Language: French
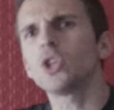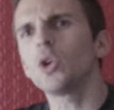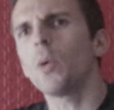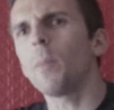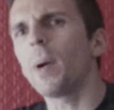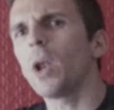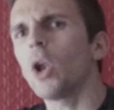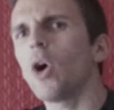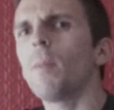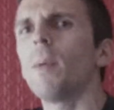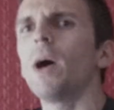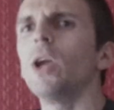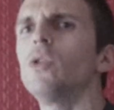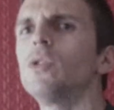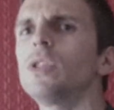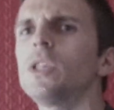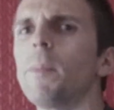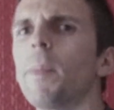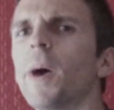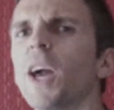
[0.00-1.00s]
qui n'ont pas leur
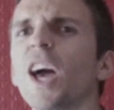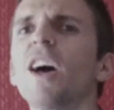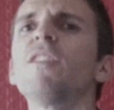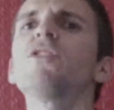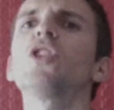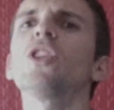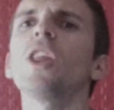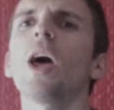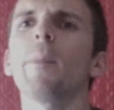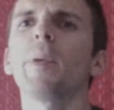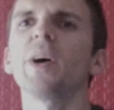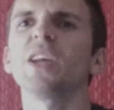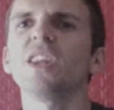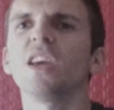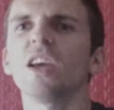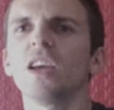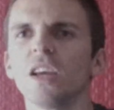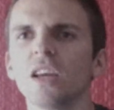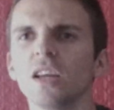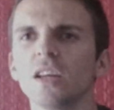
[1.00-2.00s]
maillot, c'est pas grave, j'en ai
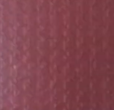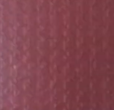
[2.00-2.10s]
apprêté